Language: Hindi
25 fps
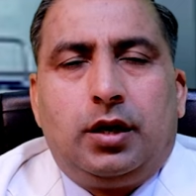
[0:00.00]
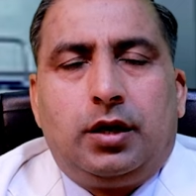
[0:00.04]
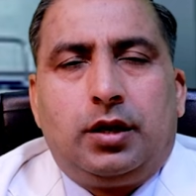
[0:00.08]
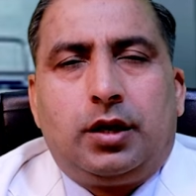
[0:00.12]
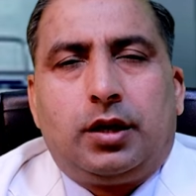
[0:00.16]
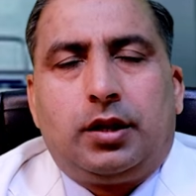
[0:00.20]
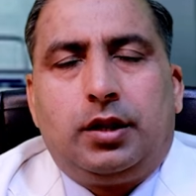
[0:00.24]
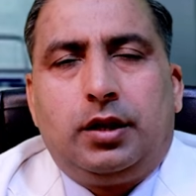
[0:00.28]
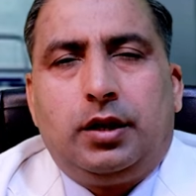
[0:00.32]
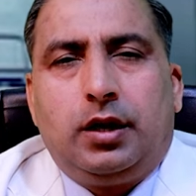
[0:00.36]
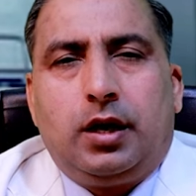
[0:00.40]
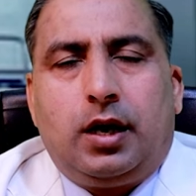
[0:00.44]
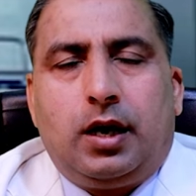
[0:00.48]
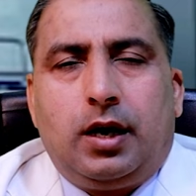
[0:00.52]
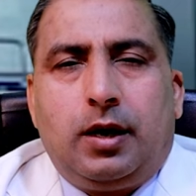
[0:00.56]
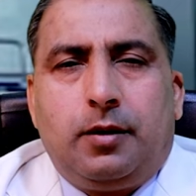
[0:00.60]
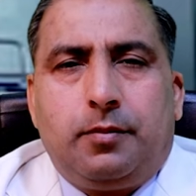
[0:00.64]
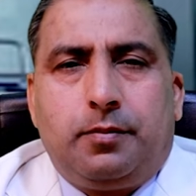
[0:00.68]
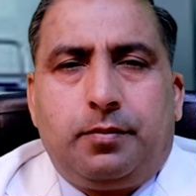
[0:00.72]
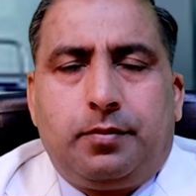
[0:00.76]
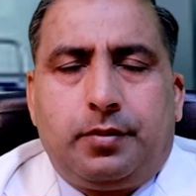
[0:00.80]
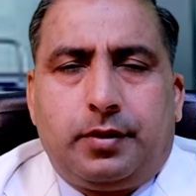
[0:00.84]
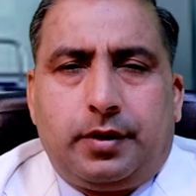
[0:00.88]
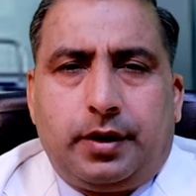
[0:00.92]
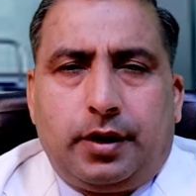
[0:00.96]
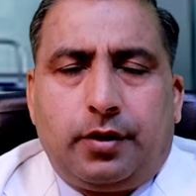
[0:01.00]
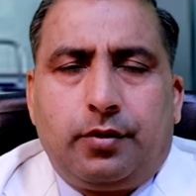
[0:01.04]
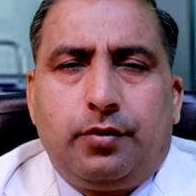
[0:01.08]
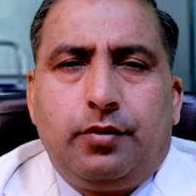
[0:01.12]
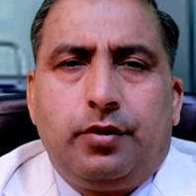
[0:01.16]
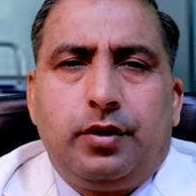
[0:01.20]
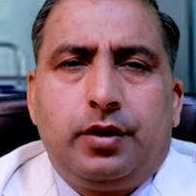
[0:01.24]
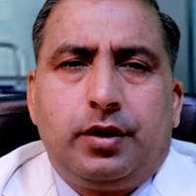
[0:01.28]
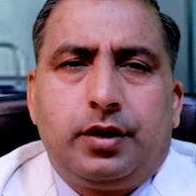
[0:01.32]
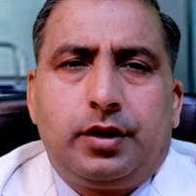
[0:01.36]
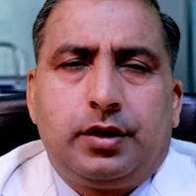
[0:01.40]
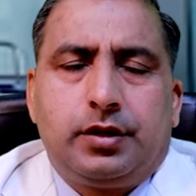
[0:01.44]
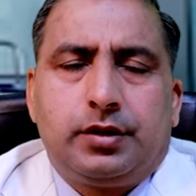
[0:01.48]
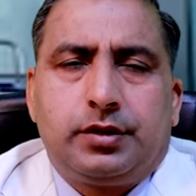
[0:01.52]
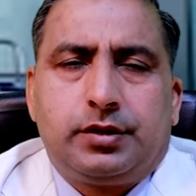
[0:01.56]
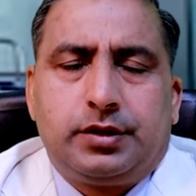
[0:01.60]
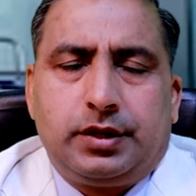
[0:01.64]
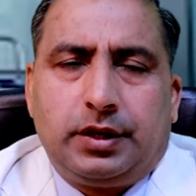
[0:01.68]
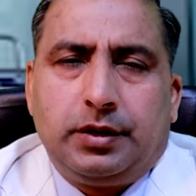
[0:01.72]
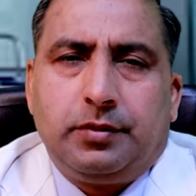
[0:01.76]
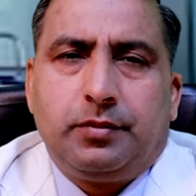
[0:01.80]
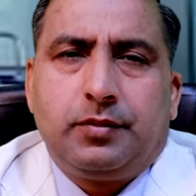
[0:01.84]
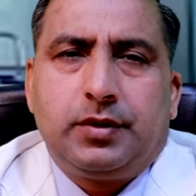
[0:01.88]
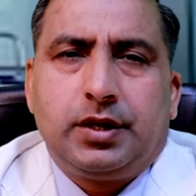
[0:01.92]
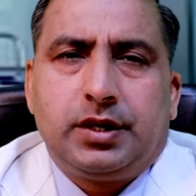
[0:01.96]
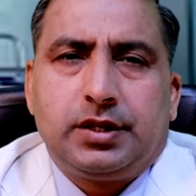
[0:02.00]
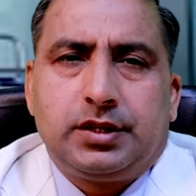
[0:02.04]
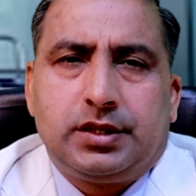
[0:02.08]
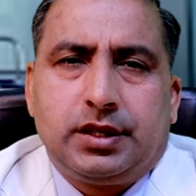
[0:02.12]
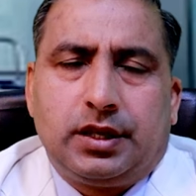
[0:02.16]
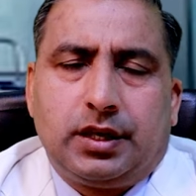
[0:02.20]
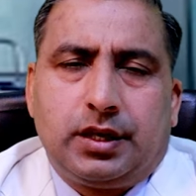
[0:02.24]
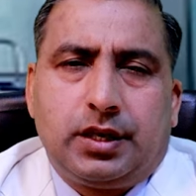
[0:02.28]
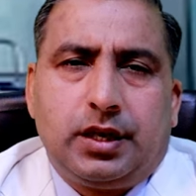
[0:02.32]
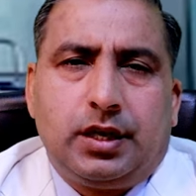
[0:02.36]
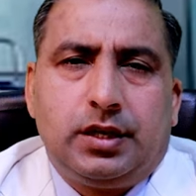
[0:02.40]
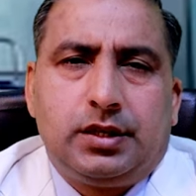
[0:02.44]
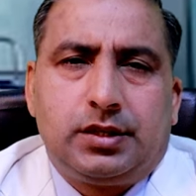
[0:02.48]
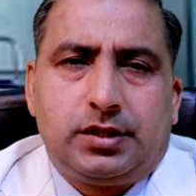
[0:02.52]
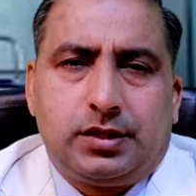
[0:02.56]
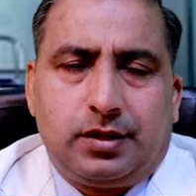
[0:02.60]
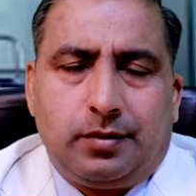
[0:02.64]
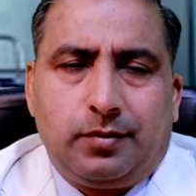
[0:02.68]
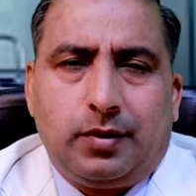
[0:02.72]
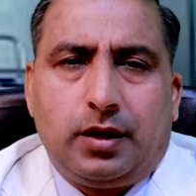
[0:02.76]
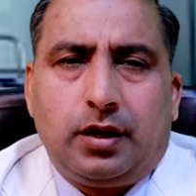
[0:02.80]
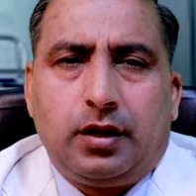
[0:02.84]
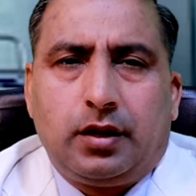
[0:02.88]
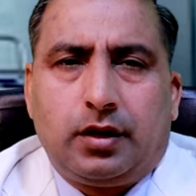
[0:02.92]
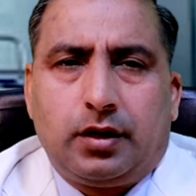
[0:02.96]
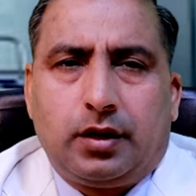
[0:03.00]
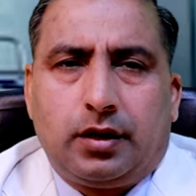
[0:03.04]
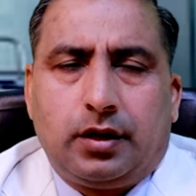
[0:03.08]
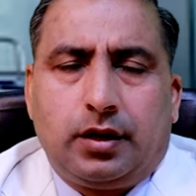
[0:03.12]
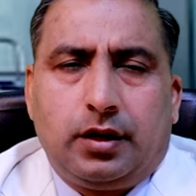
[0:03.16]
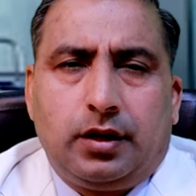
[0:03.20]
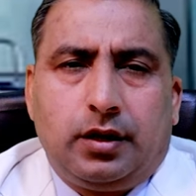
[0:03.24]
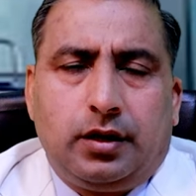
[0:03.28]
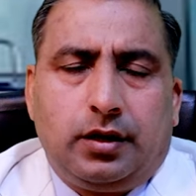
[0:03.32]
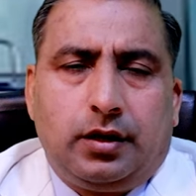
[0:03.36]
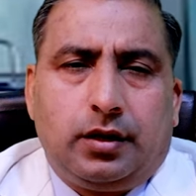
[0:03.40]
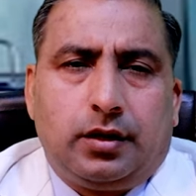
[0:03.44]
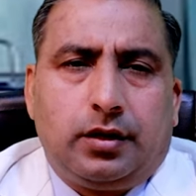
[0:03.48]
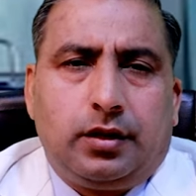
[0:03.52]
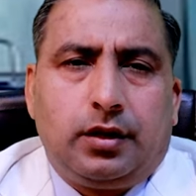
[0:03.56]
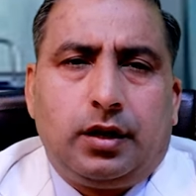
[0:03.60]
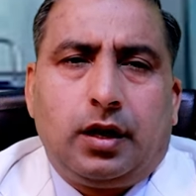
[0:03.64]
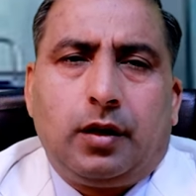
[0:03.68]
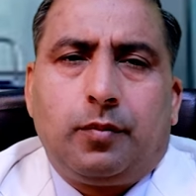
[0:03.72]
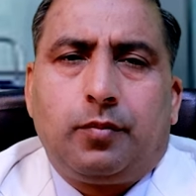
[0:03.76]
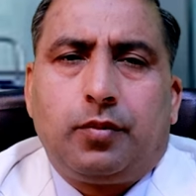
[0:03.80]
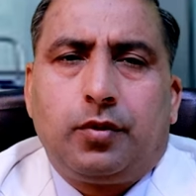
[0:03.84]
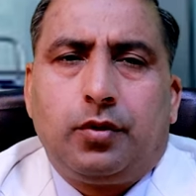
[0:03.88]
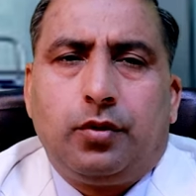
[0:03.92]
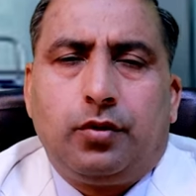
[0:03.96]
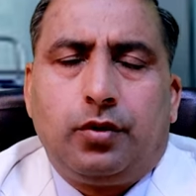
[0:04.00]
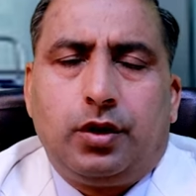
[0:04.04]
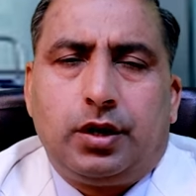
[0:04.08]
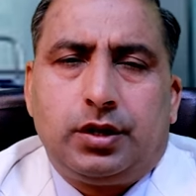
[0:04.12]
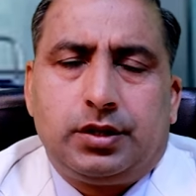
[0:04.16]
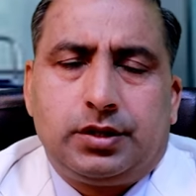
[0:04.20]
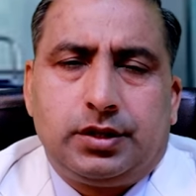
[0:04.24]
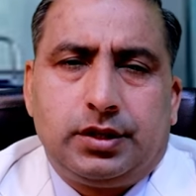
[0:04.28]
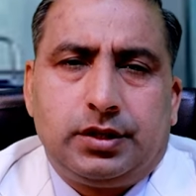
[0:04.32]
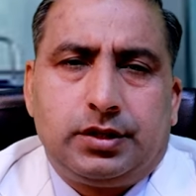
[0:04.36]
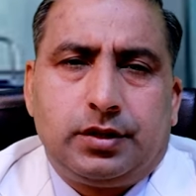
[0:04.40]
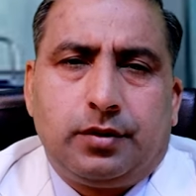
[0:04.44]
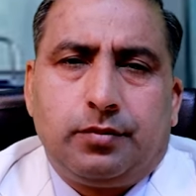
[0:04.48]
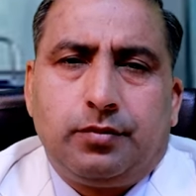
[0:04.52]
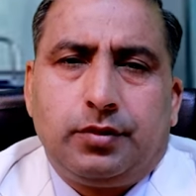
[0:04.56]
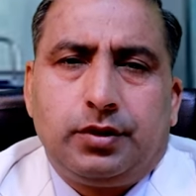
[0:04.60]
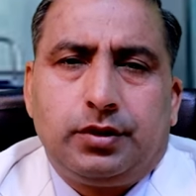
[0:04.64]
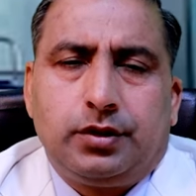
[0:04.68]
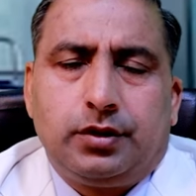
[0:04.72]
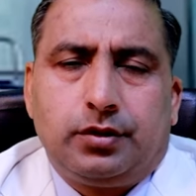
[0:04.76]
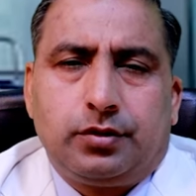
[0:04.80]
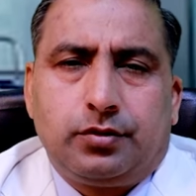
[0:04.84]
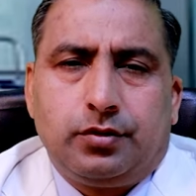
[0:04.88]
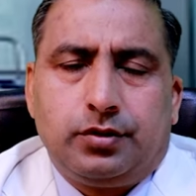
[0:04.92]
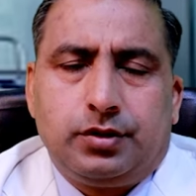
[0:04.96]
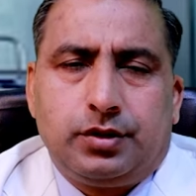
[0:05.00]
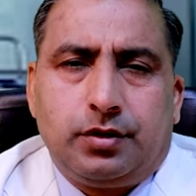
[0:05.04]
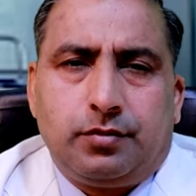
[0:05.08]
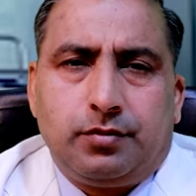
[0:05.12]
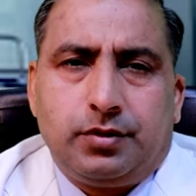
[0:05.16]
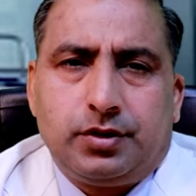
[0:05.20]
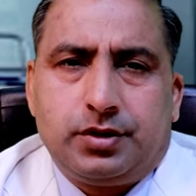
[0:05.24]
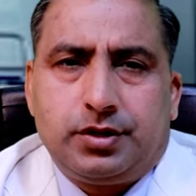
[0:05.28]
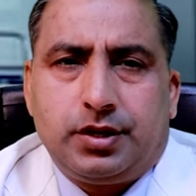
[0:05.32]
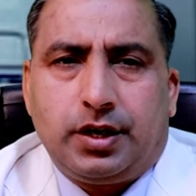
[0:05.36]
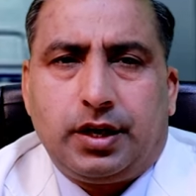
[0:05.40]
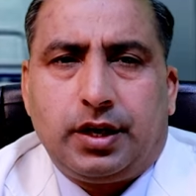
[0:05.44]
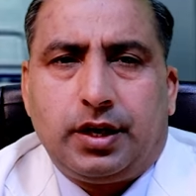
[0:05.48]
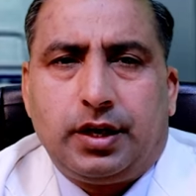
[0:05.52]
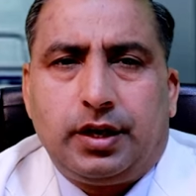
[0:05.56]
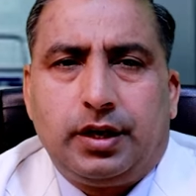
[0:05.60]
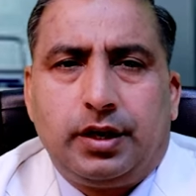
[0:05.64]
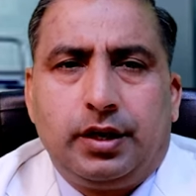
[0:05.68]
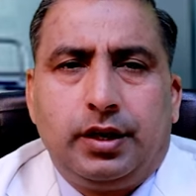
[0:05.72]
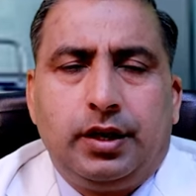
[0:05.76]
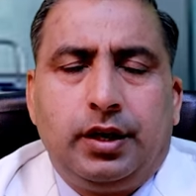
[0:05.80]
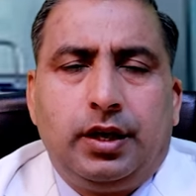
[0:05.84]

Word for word: यदि आप रेगुलर सेब का सिरका इस्तेमाल करें यदि आपको गट से संबंधित कोई समस्या है